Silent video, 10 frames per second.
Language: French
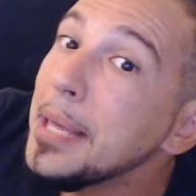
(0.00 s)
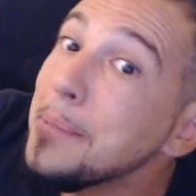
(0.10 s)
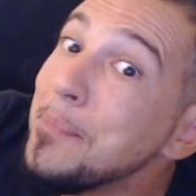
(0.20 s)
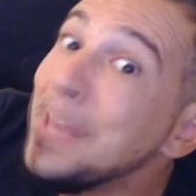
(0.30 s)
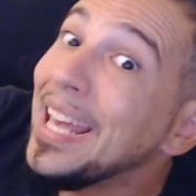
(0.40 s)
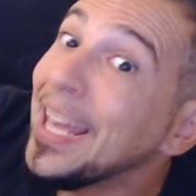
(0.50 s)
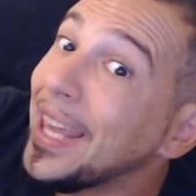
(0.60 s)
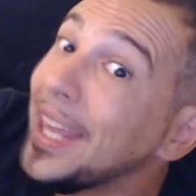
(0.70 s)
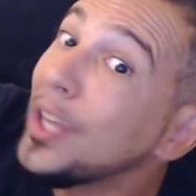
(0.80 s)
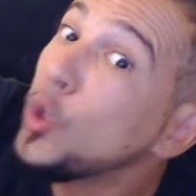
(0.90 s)
mais
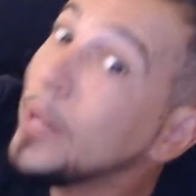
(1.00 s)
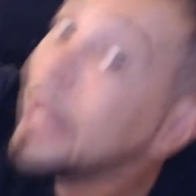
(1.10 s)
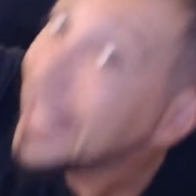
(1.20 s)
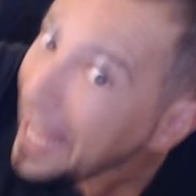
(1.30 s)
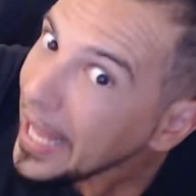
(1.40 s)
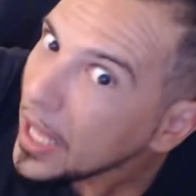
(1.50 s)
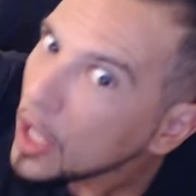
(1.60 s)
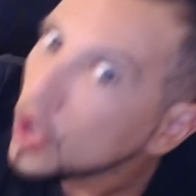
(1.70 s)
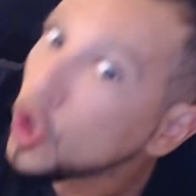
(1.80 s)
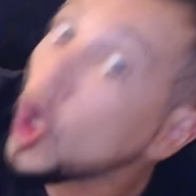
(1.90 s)
régulier
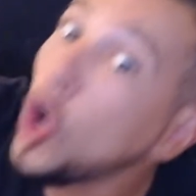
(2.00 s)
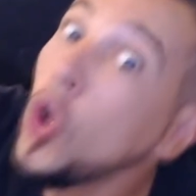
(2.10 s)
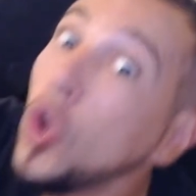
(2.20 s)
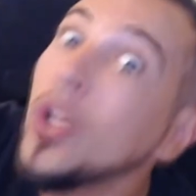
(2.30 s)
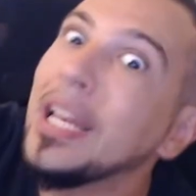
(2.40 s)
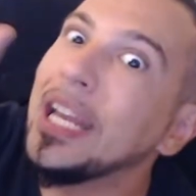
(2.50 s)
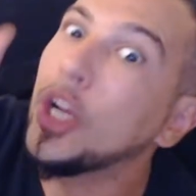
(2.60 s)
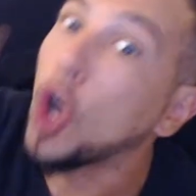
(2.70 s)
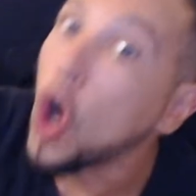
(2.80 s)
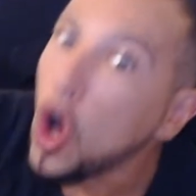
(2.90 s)
dans les
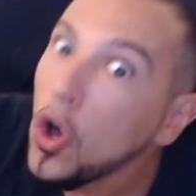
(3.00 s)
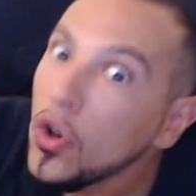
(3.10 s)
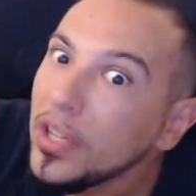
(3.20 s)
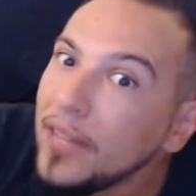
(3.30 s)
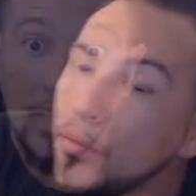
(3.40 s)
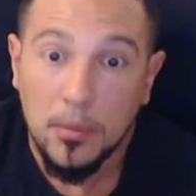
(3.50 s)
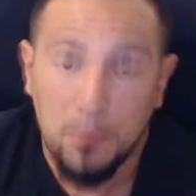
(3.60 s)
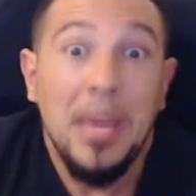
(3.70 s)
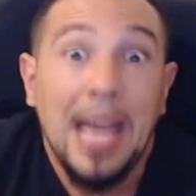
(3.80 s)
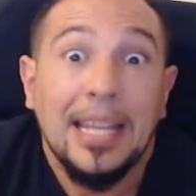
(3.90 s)
grands rendez-vous.
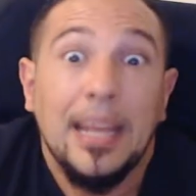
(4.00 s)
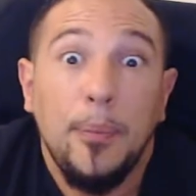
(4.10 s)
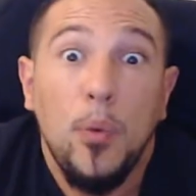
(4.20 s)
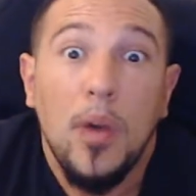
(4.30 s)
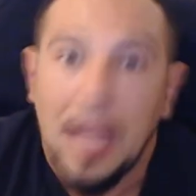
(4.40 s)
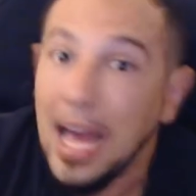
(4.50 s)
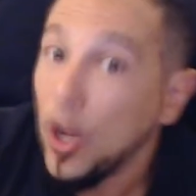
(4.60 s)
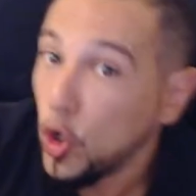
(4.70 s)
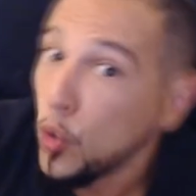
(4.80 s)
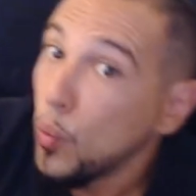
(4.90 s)
Mais à tel point,
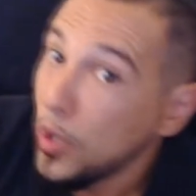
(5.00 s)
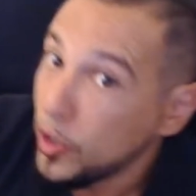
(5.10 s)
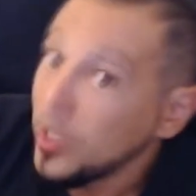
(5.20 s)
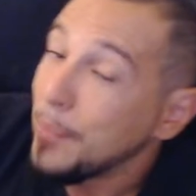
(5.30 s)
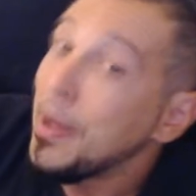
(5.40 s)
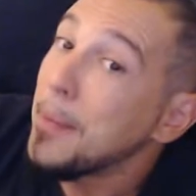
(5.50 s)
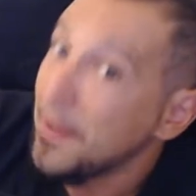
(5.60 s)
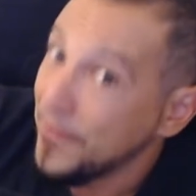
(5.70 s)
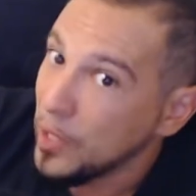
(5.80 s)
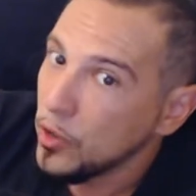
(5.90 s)
alors que moi ce n'est pas ma
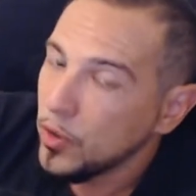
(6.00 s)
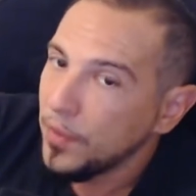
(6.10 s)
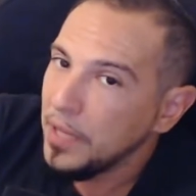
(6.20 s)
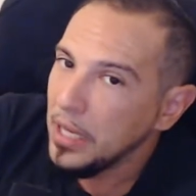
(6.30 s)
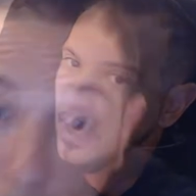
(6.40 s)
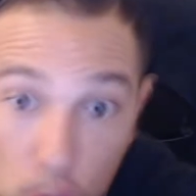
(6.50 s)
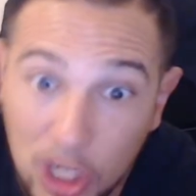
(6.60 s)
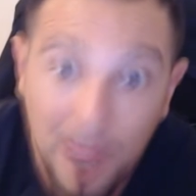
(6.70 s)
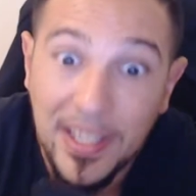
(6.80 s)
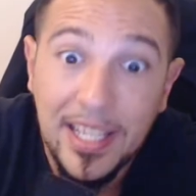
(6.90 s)
philosophie,
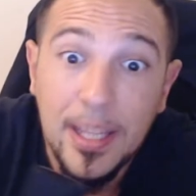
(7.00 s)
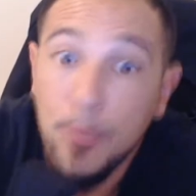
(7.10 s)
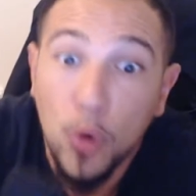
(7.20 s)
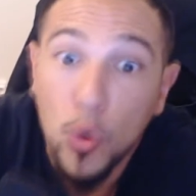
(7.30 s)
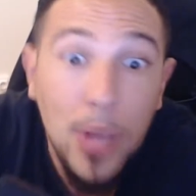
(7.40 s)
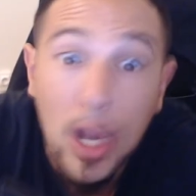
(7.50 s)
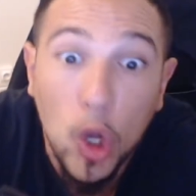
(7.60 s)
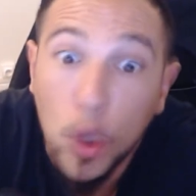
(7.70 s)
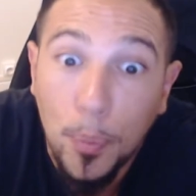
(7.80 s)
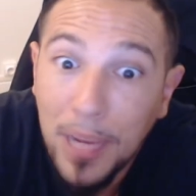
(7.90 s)
j'avais signé pour lui
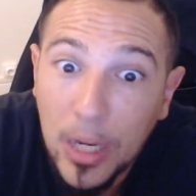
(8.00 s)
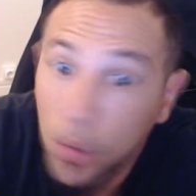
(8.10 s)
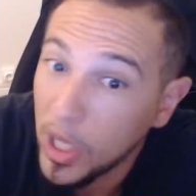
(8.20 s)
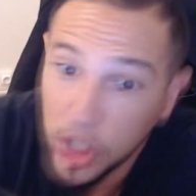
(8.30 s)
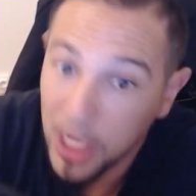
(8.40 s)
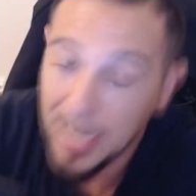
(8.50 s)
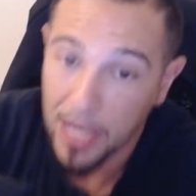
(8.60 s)
alors que plein lui crachait à la